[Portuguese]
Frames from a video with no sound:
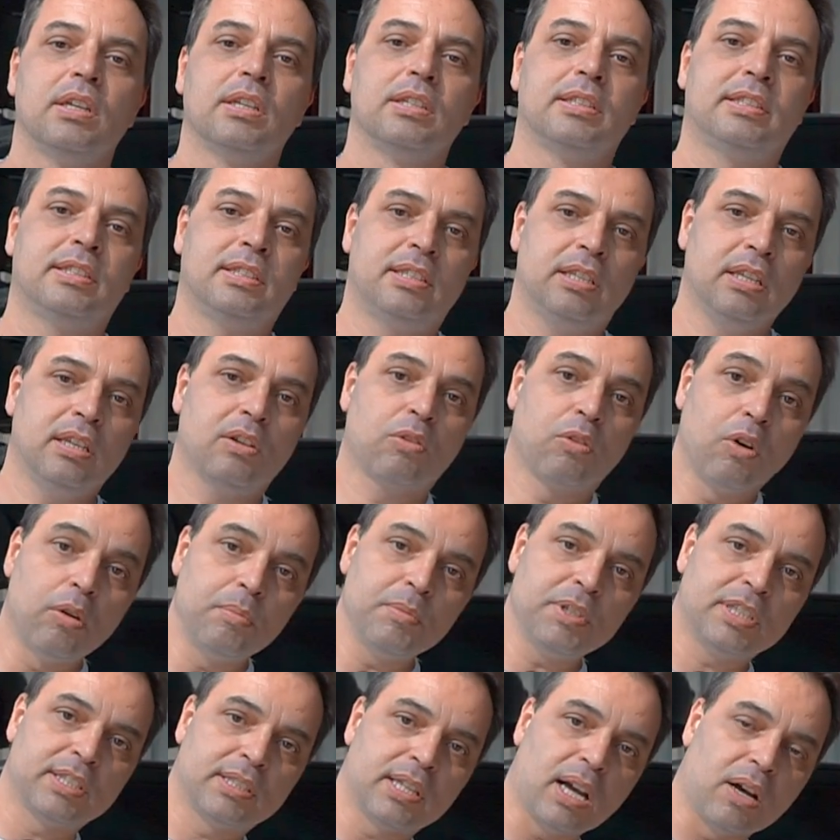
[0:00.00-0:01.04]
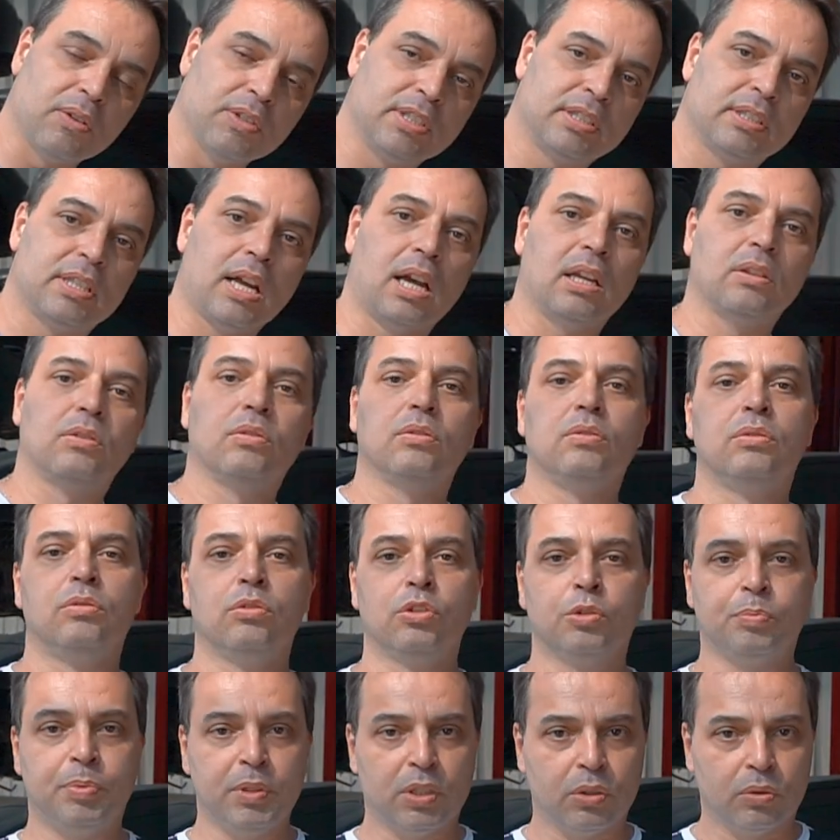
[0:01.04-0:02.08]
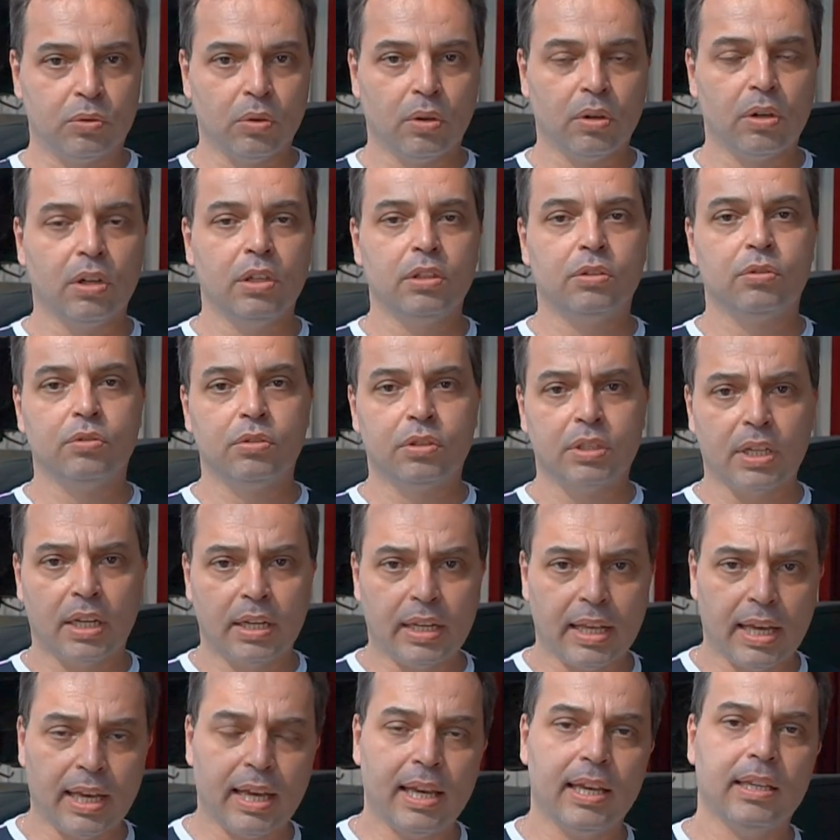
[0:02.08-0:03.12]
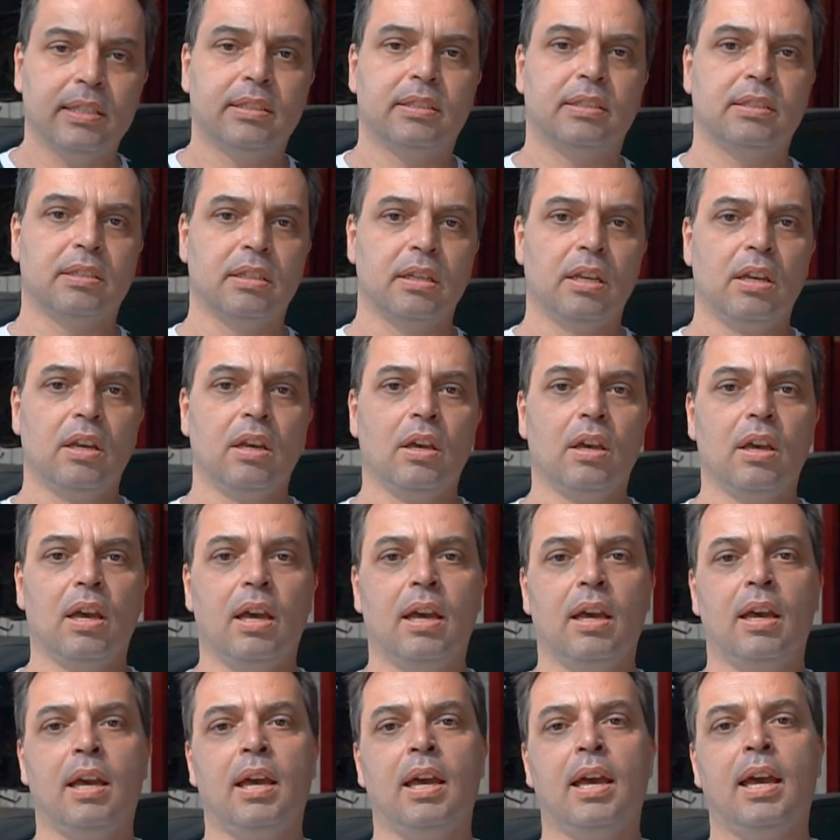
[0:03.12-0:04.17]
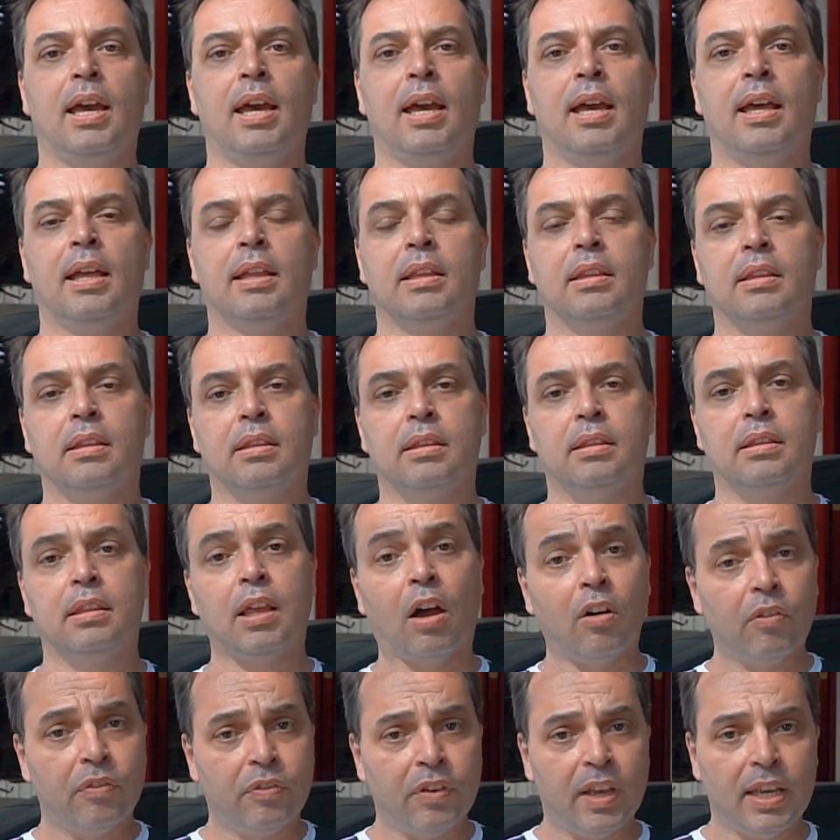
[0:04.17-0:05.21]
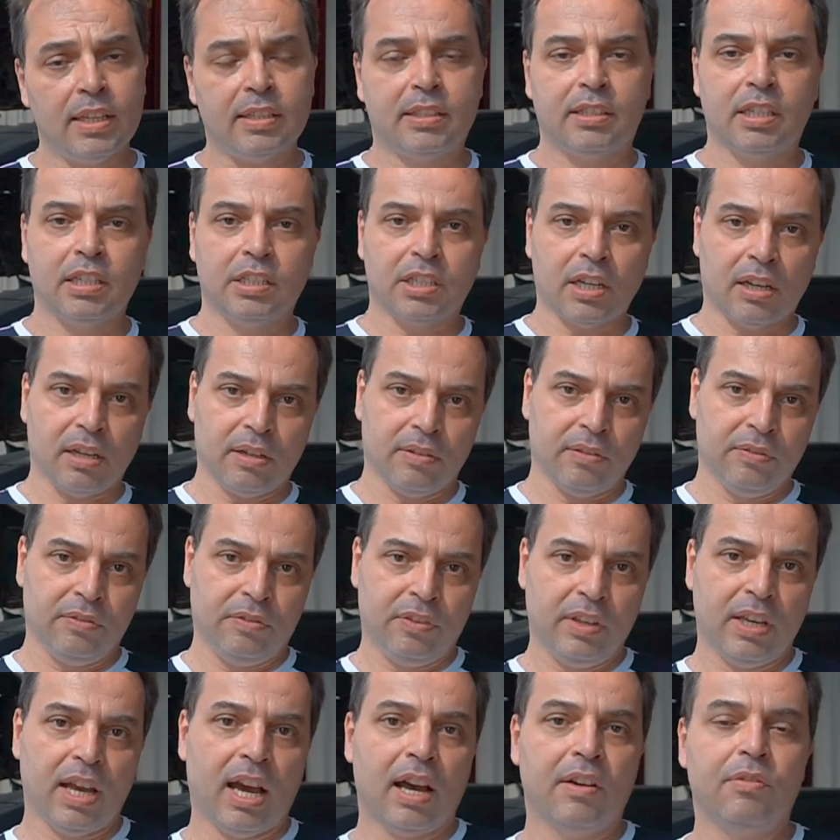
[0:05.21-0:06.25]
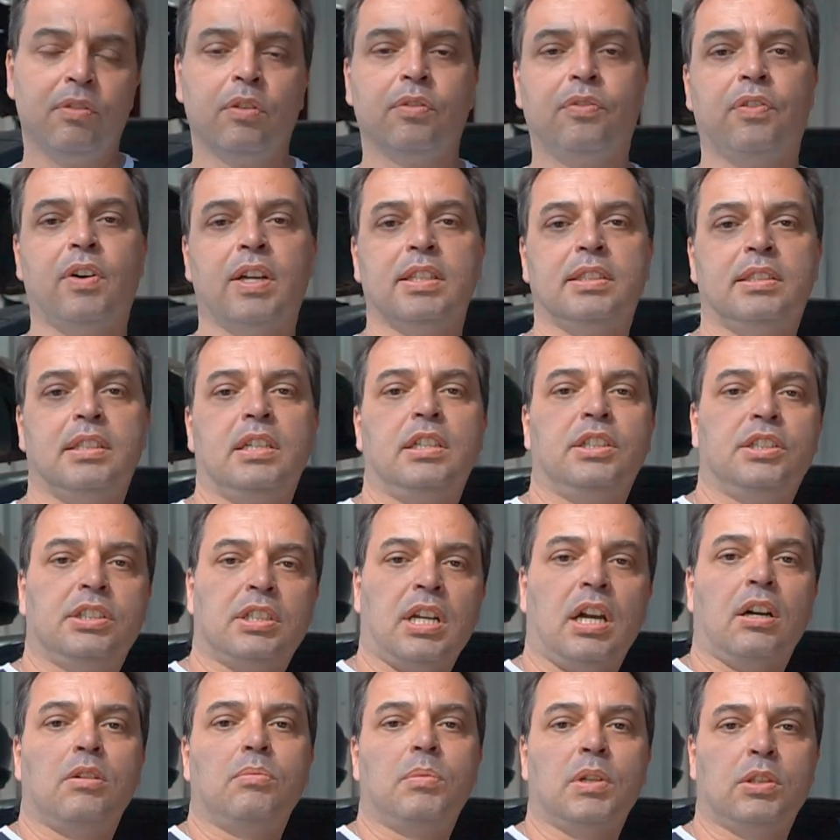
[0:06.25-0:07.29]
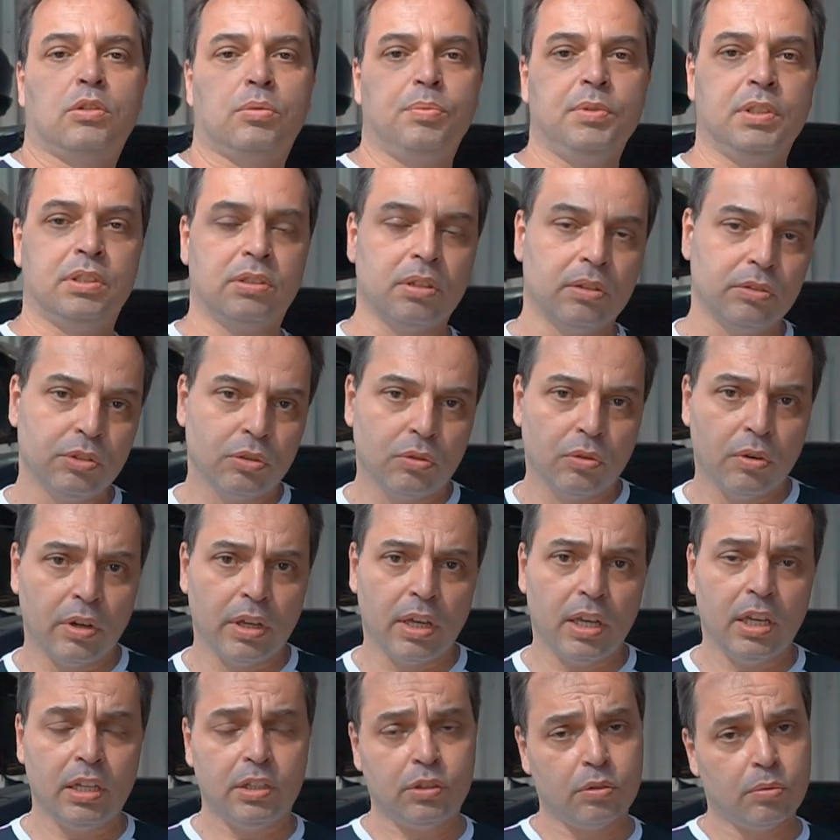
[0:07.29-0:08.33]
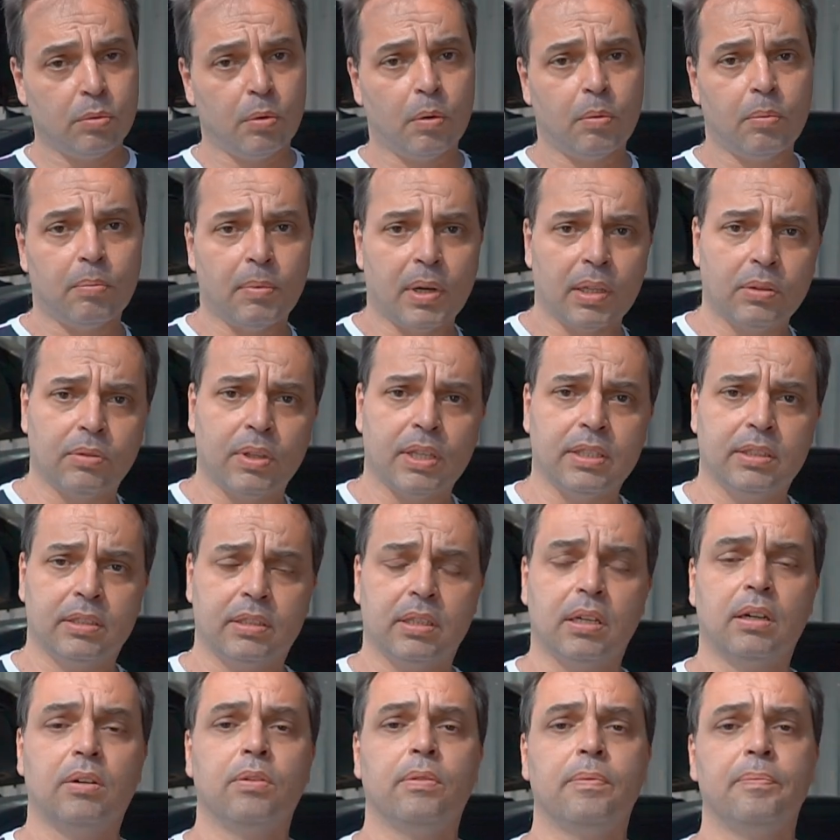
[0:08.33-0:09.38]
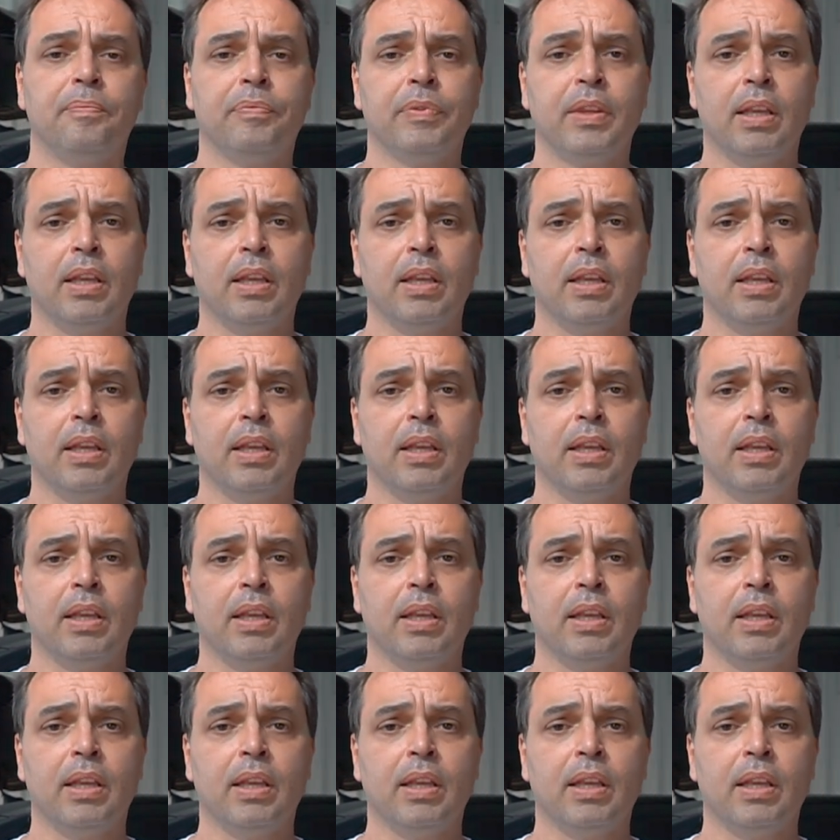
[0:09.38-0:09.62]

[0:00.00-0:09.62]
se como está o estado dos pistões, dos anéis. É, talvez seja viável fazer já com uma substituição de corrente, com uma manutenção.